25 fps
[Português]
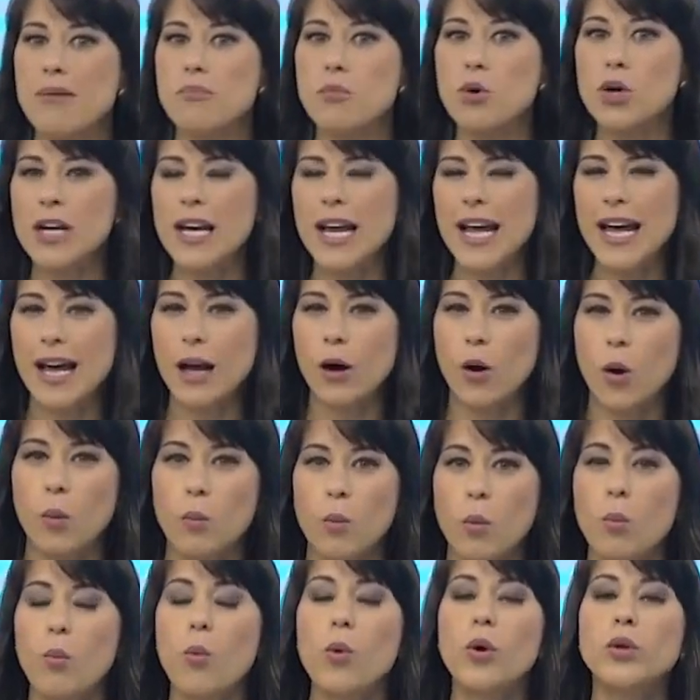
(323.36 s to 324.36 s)
a mulher
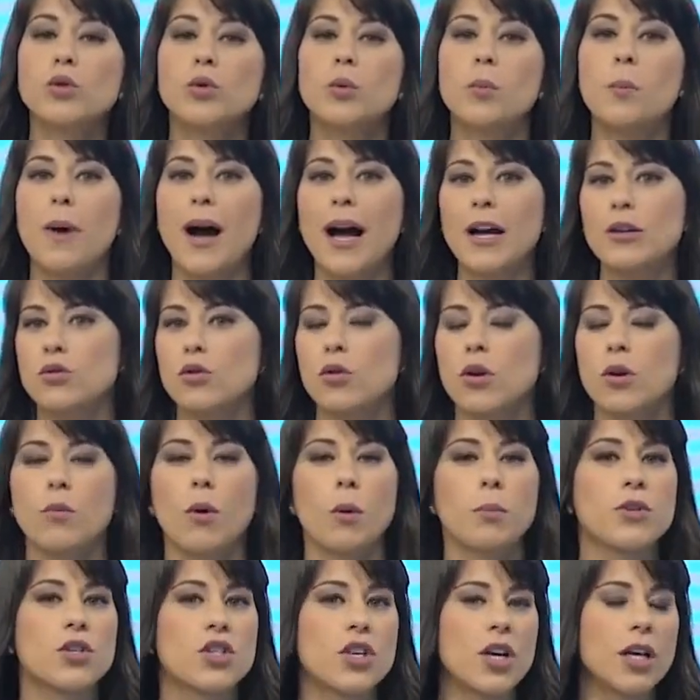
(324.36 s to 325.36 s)
como muito mais do que
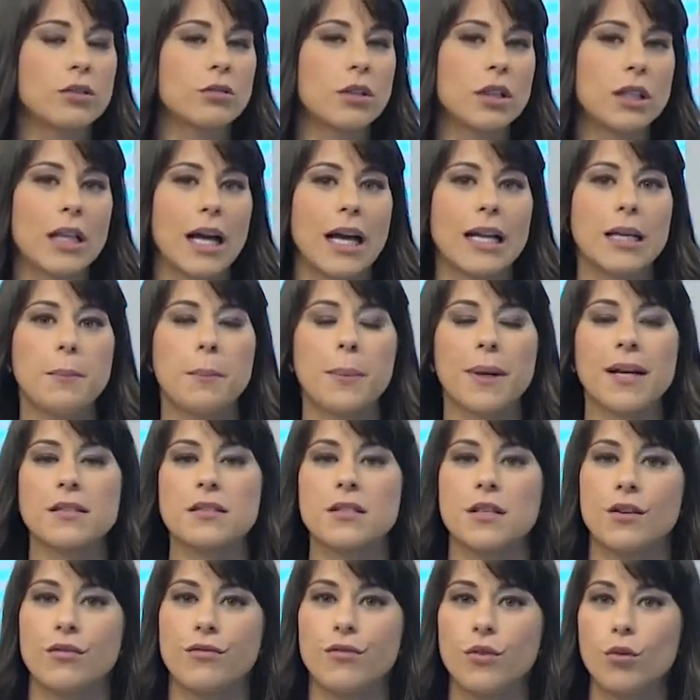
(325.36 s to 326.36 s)
um objeto que está ali para
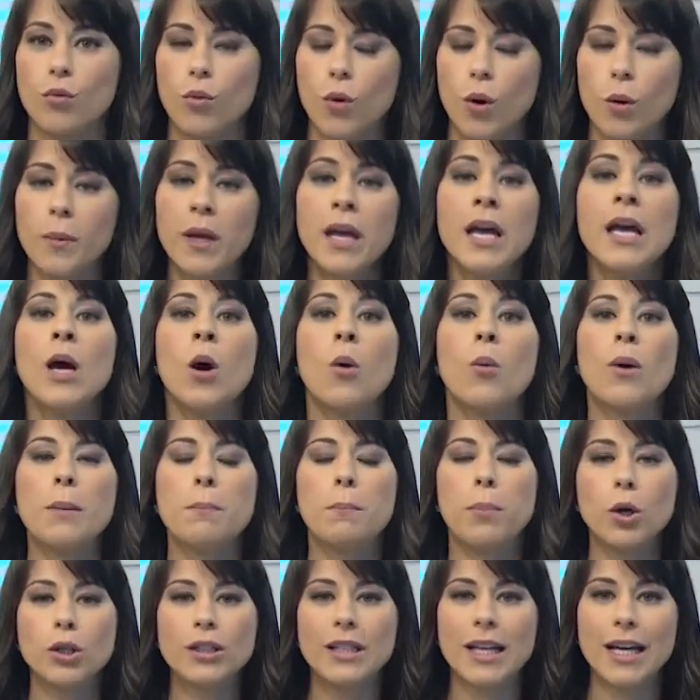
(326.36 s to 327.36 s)
servir o homem, o
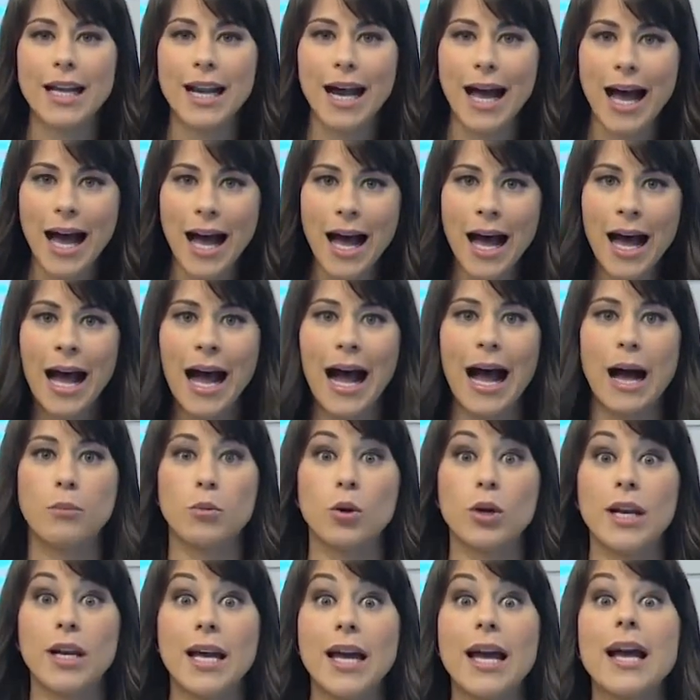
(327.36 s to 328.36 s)
empoderar a
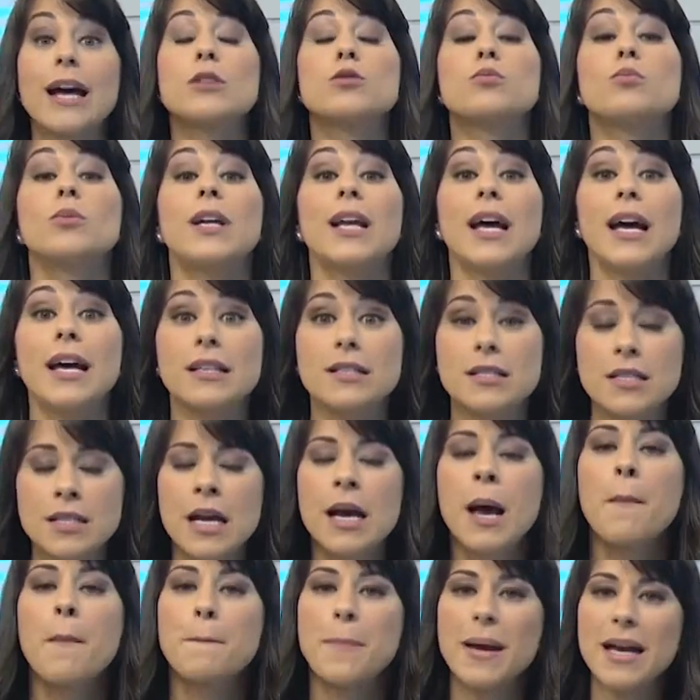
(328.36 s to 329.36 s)
mulher, as mulheres
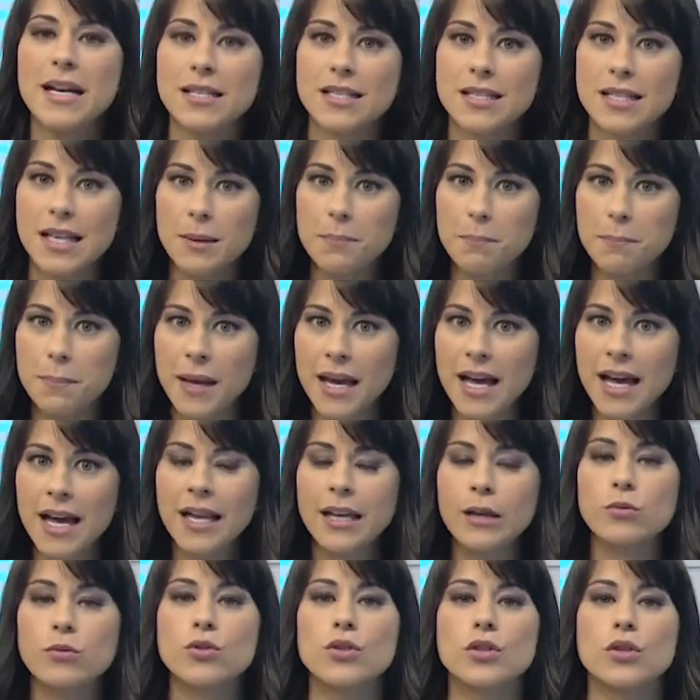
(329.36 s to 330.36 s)

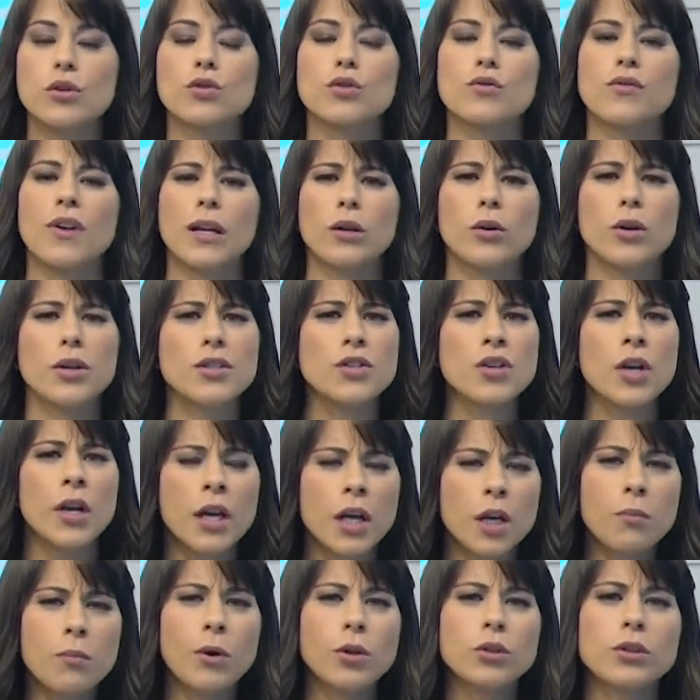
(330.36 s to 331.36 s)
perceberem os seus valores.
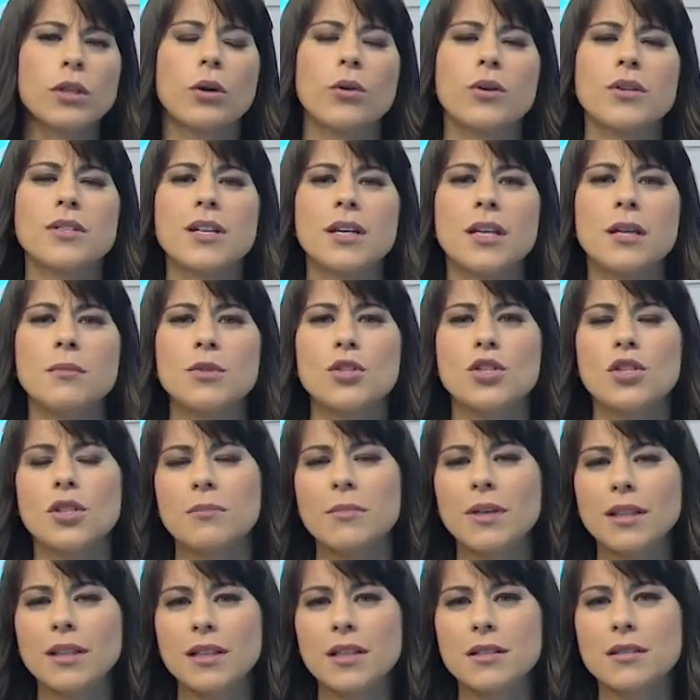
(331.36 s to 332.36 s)
E uma outra coisa que me
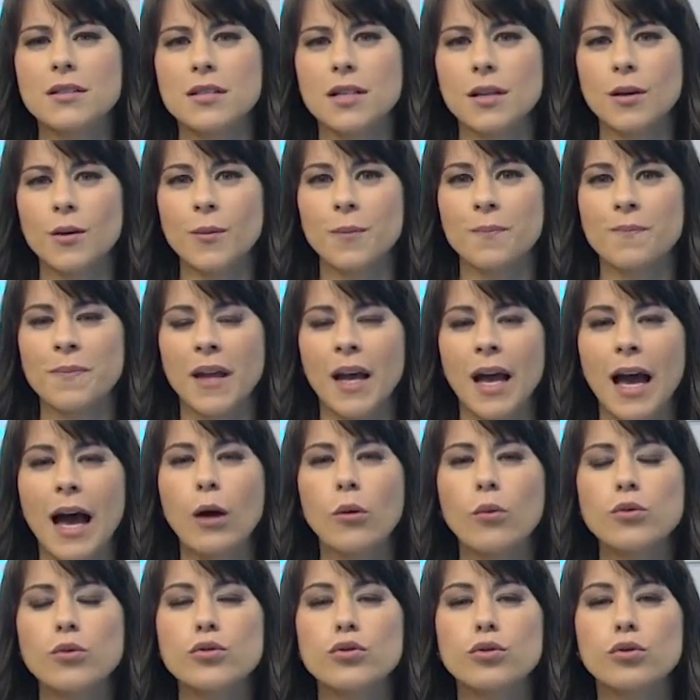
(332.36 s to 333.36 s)
chama a atenção,
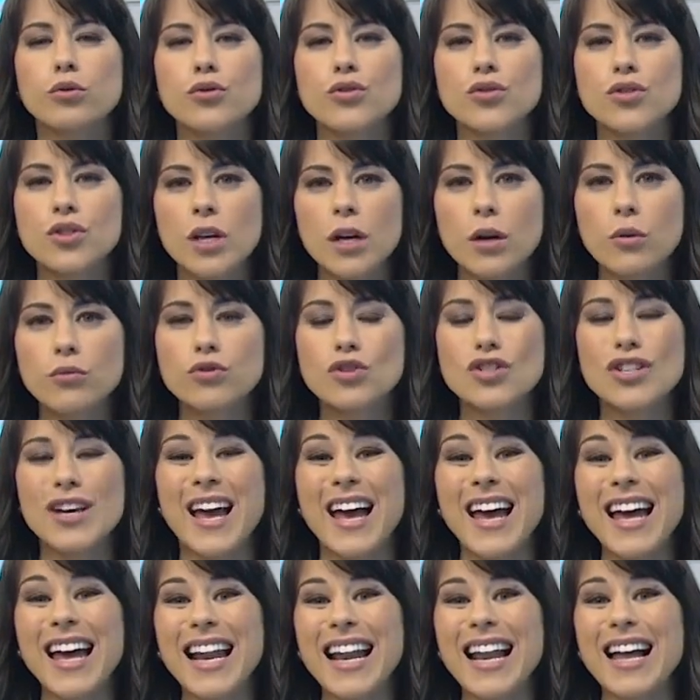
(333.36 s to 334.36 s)
a construção de
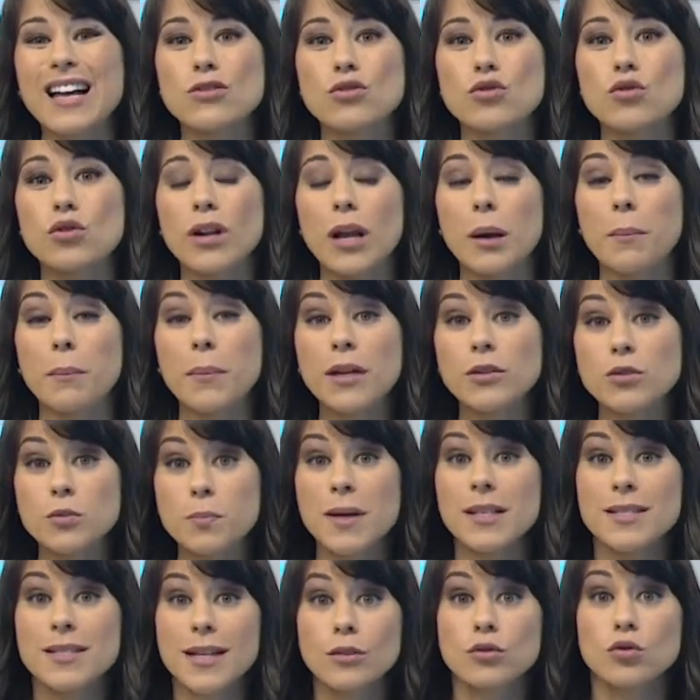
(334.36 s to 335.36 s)
relacionamentos
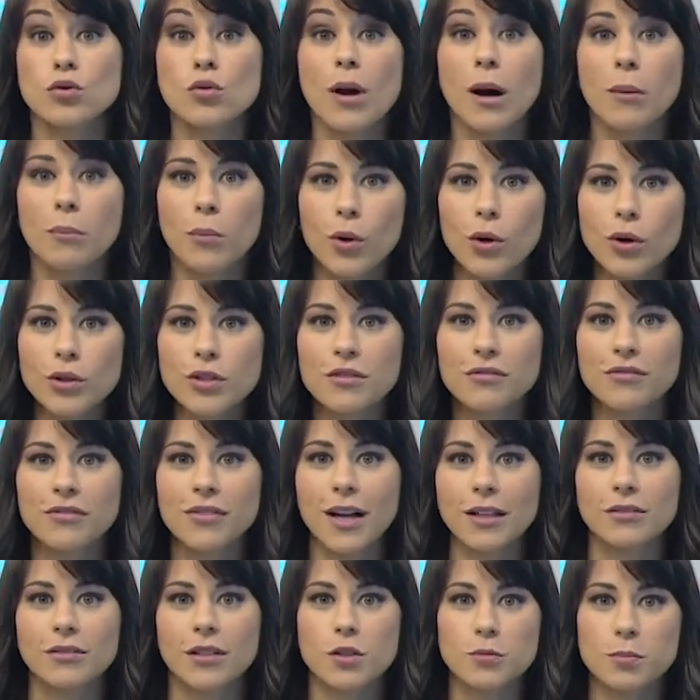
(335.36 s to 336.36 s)
baseados no amor, de
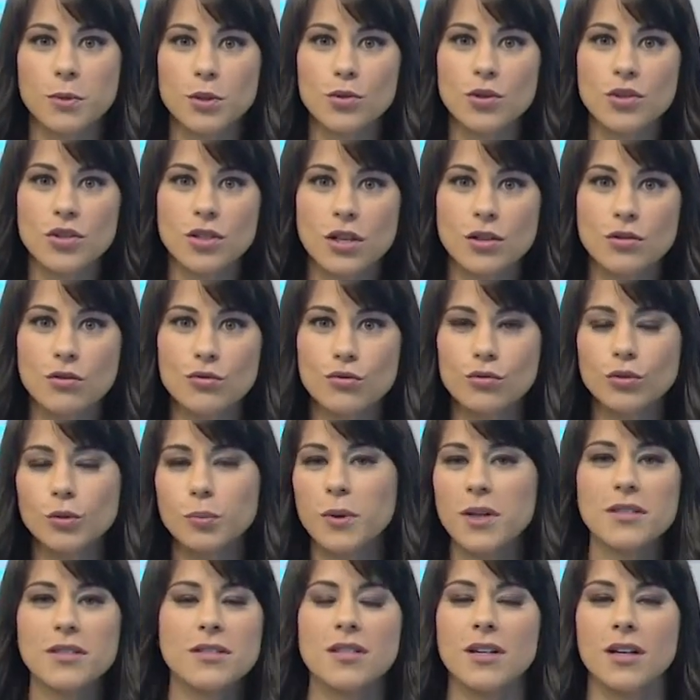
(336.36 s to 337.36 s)
fato, que as pessoas estejam juntas
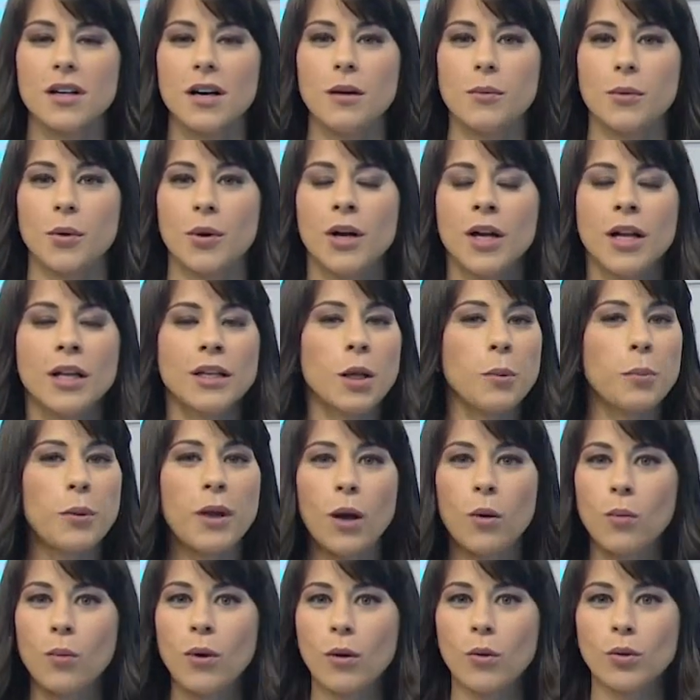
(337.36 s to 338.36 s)
porque se amam, não
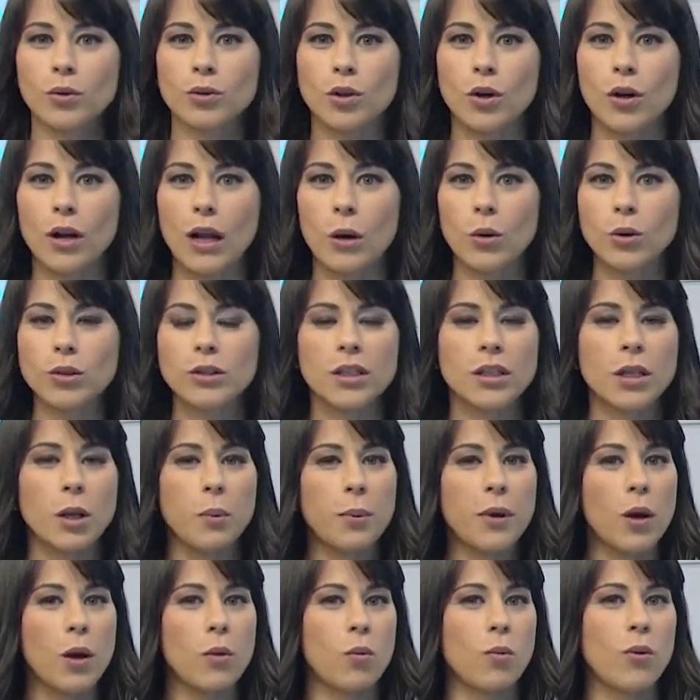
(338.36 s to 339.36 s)
porque uma controla escola a outra,
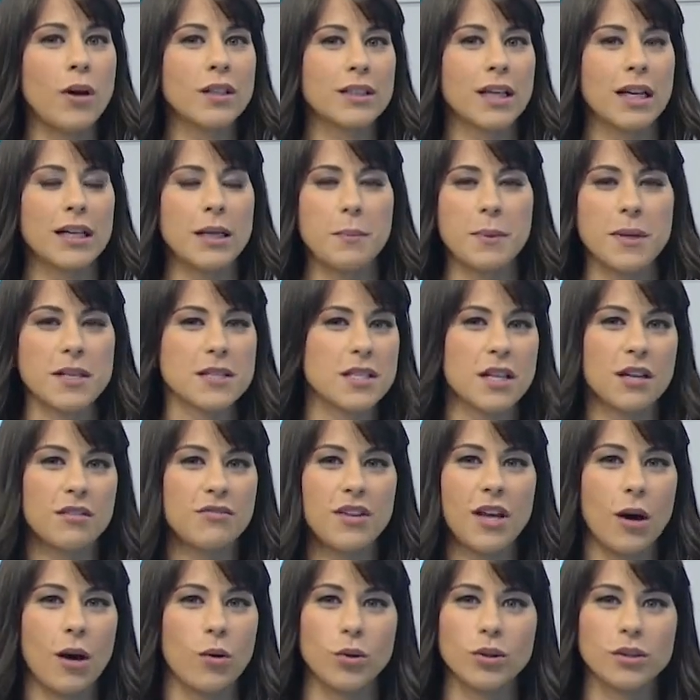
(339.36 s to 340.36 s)
não, porque uma está ali para
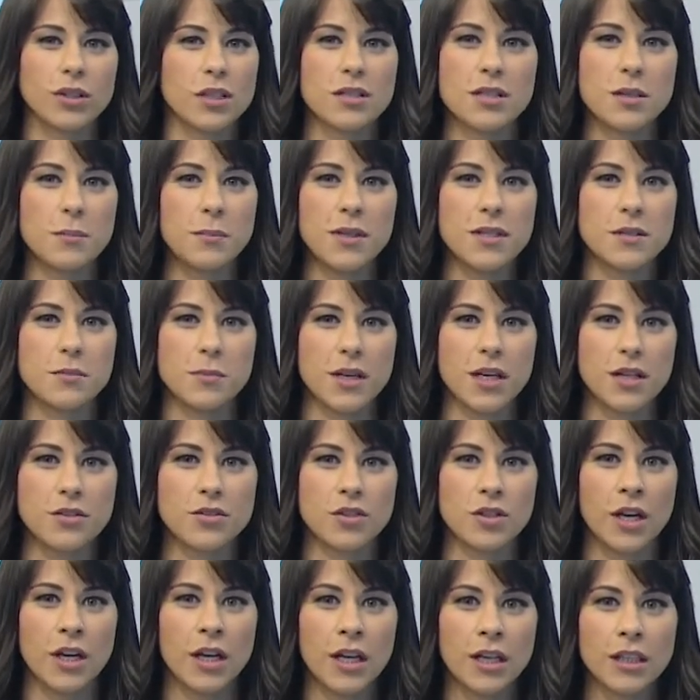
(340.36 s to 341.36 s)
servir a outra
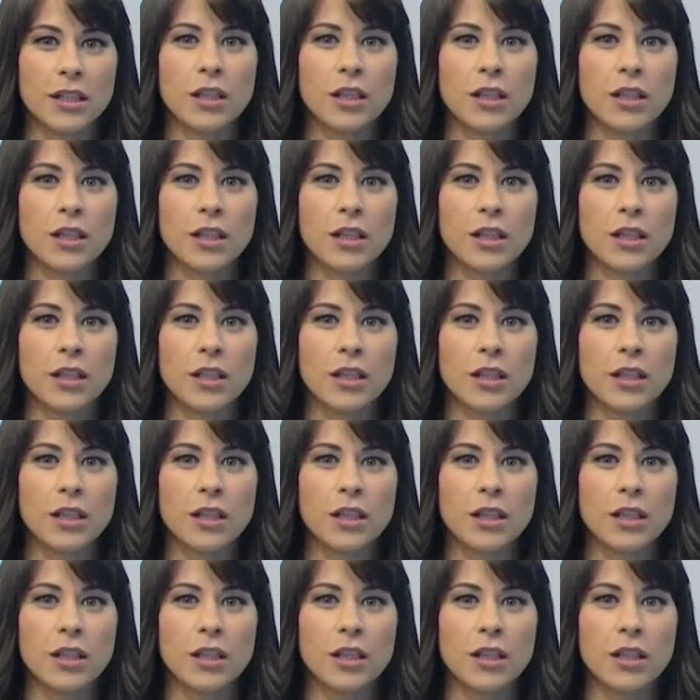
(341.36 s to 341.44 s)
simplesmente.